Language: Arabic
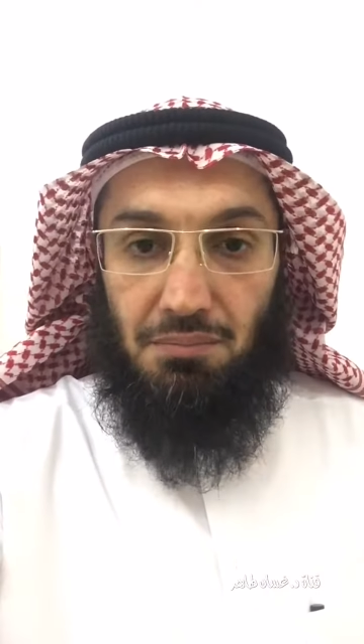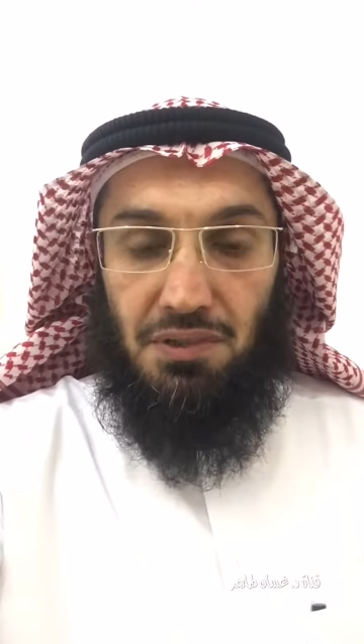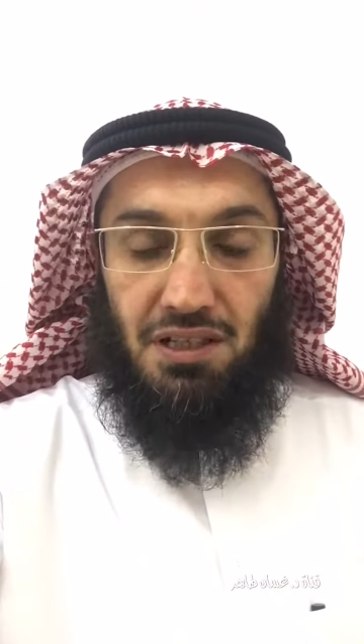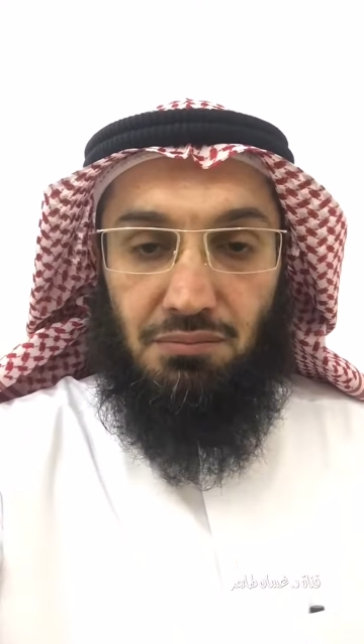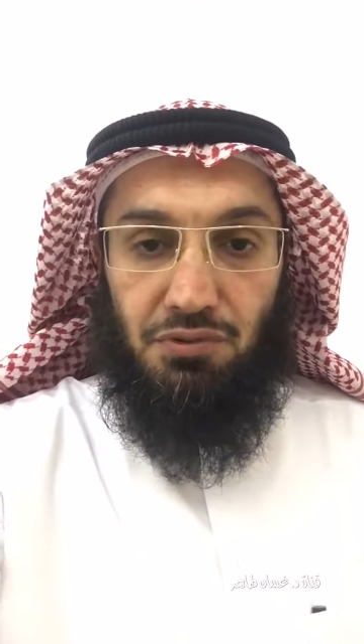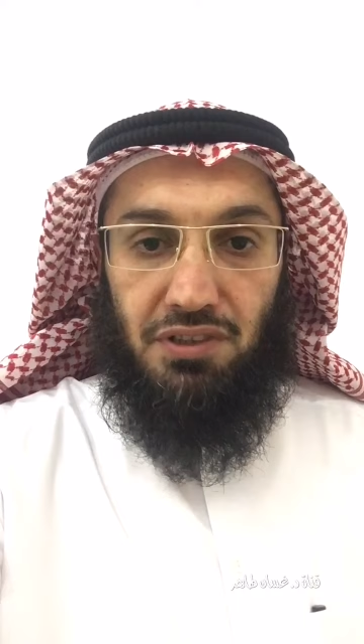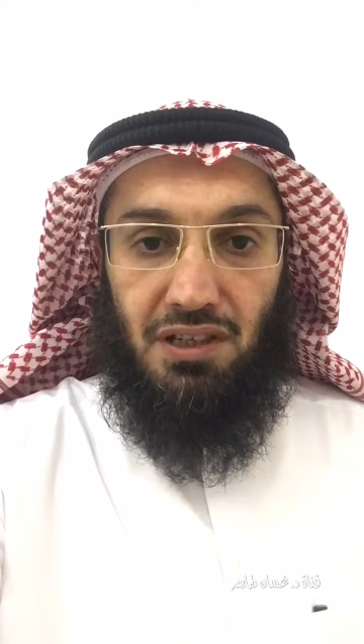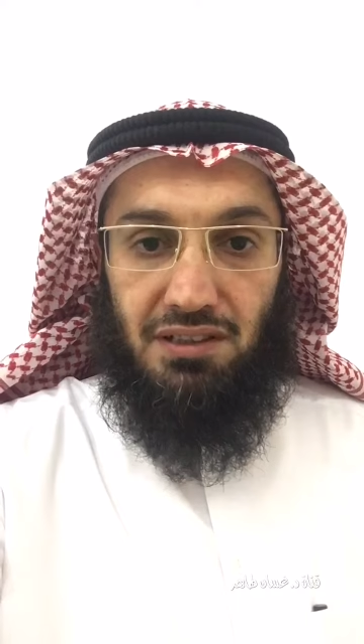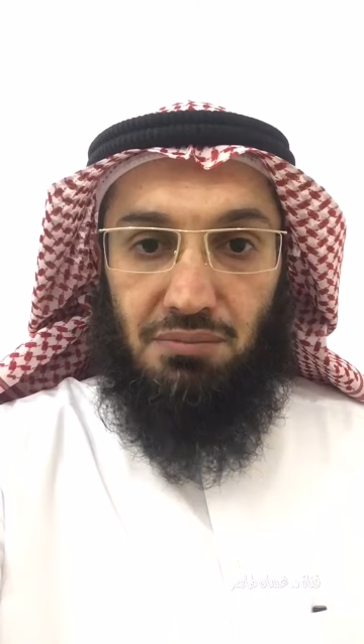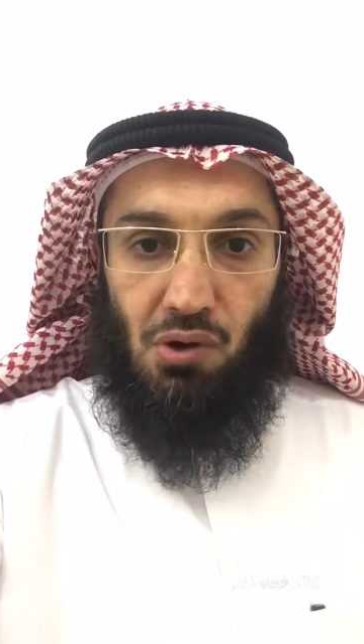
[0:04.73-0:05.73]
من
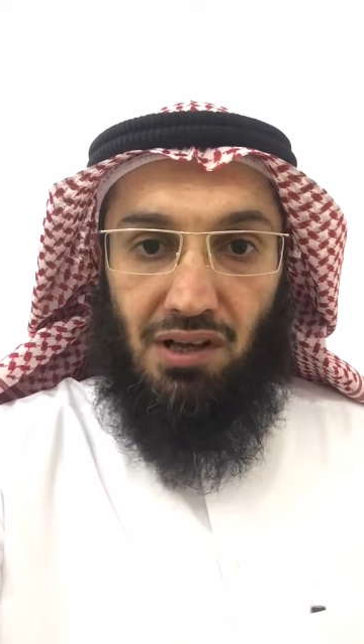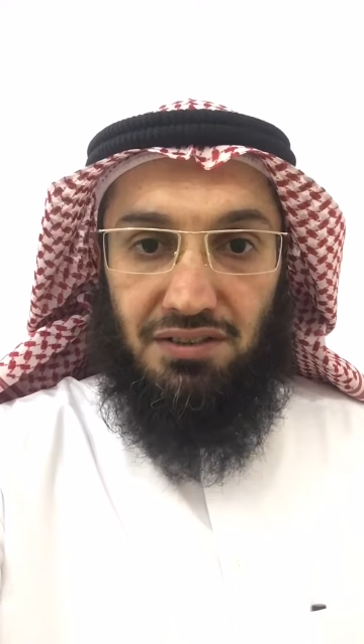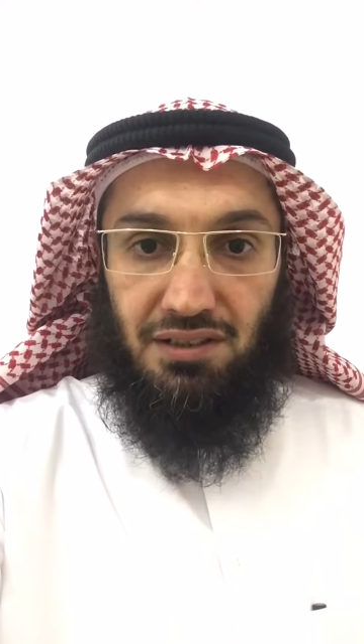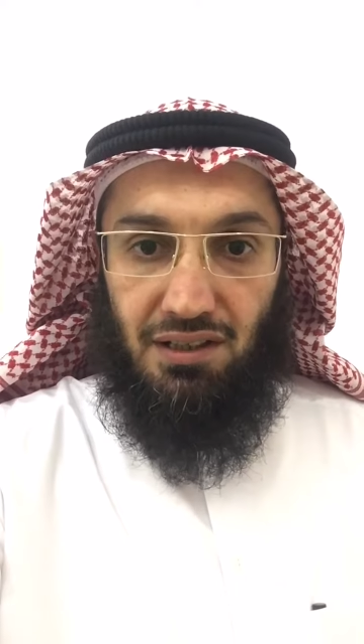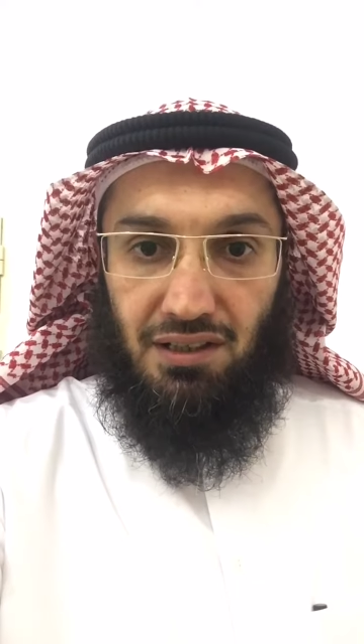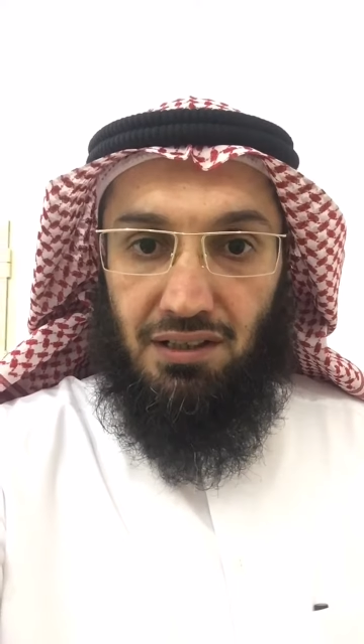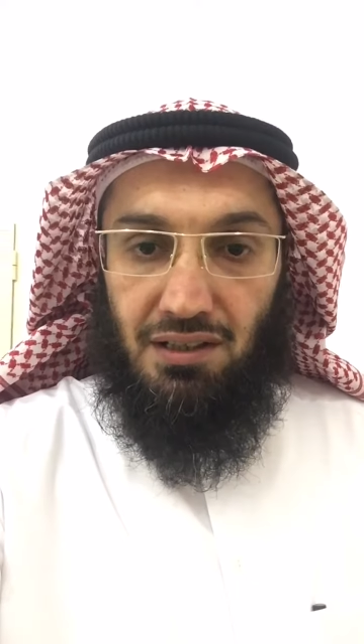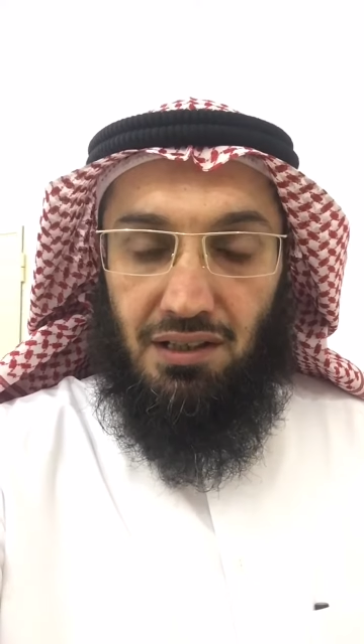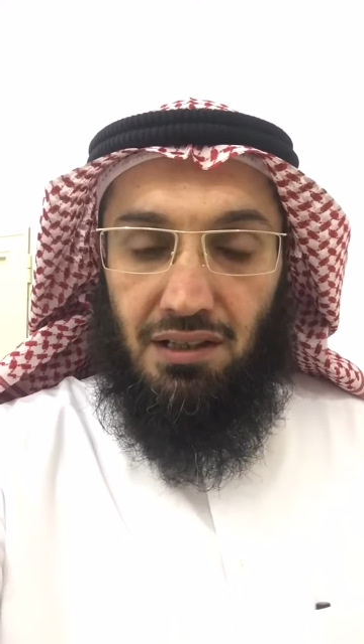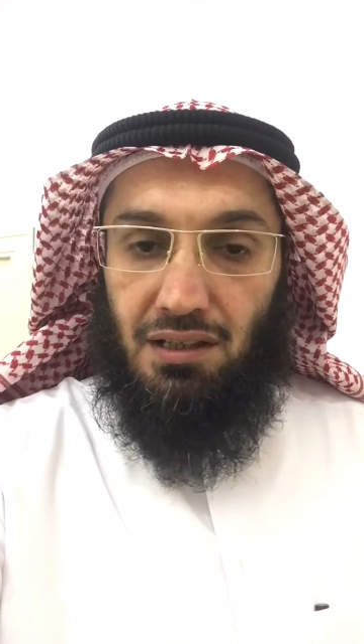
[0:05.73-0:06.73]
المفطرات المعاصرة
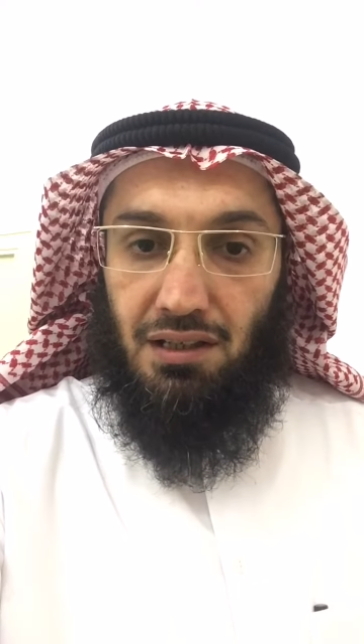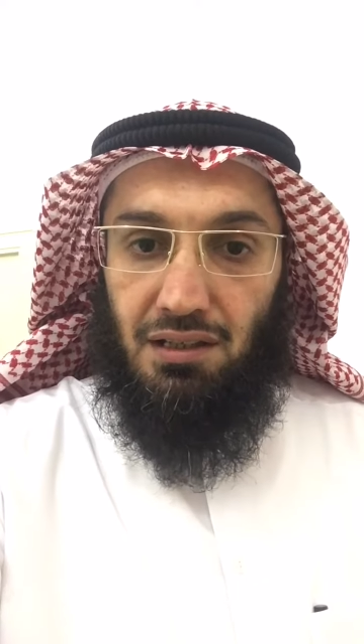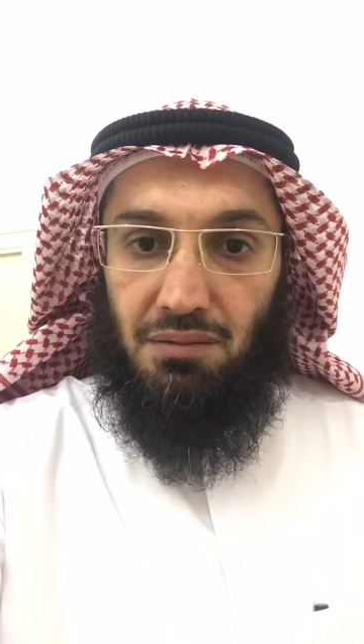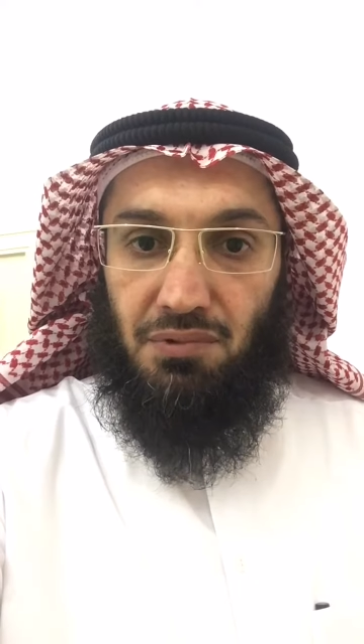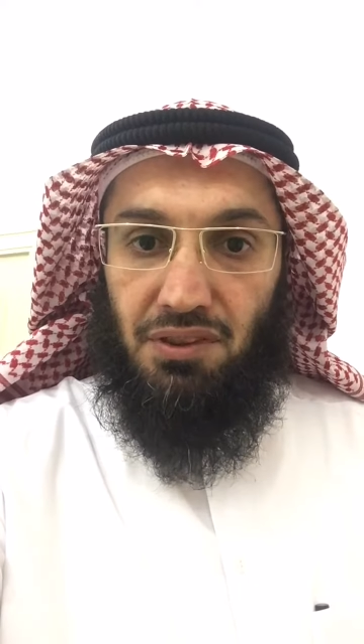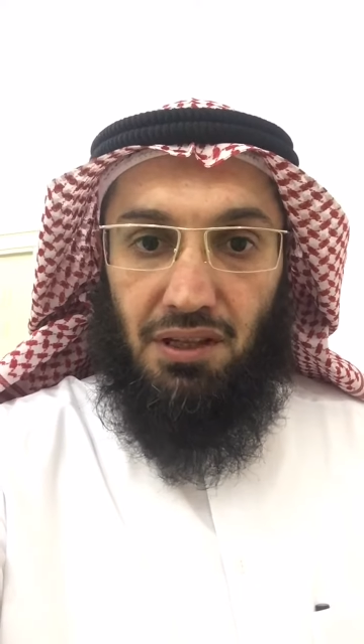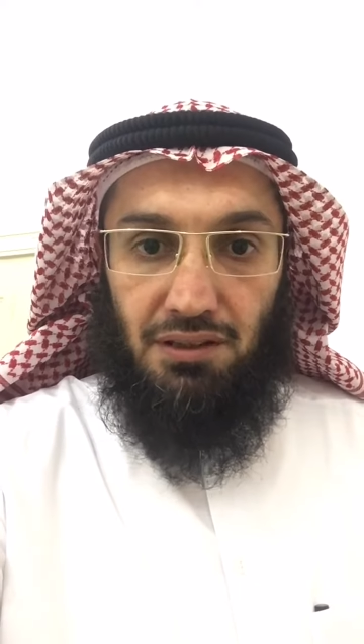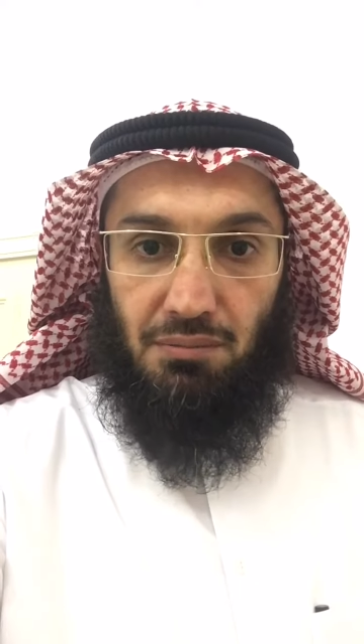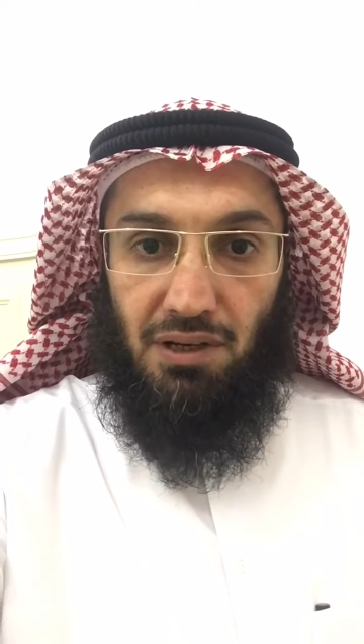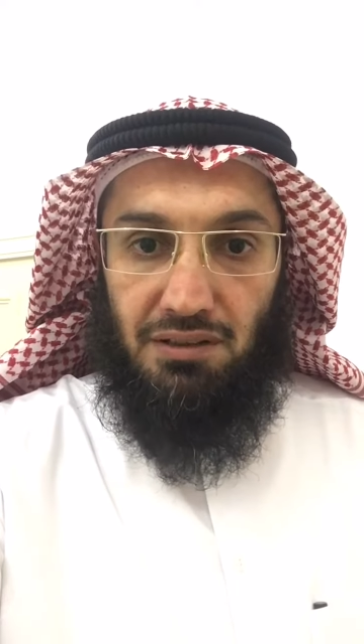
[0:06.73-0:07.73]
آه، منظار
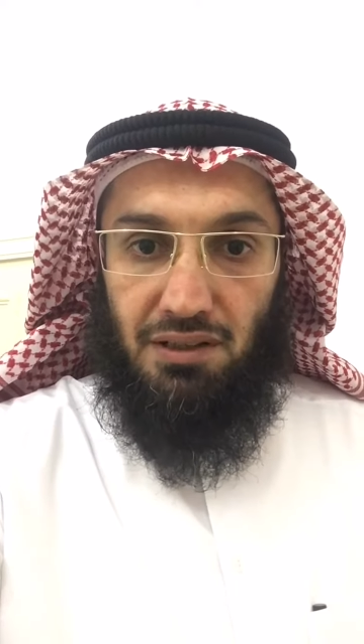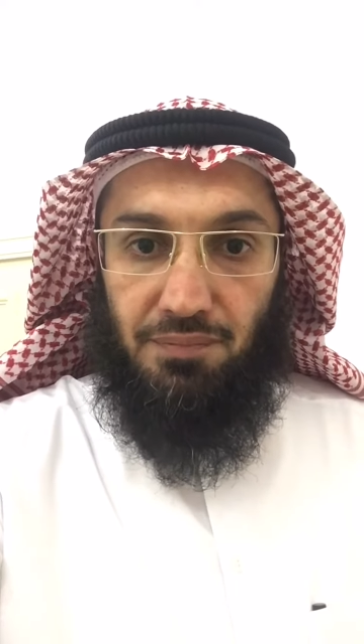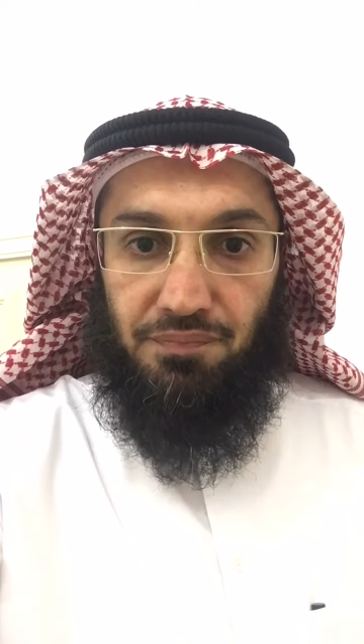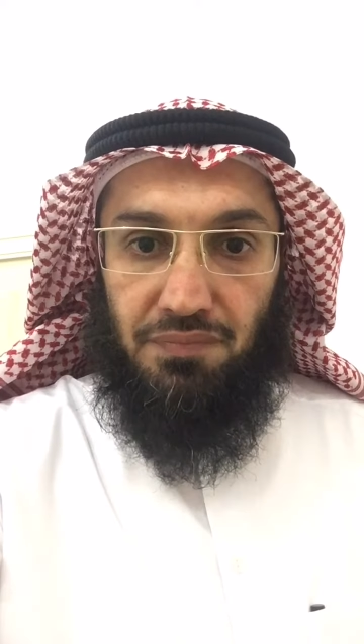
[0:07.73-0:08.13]
المعدة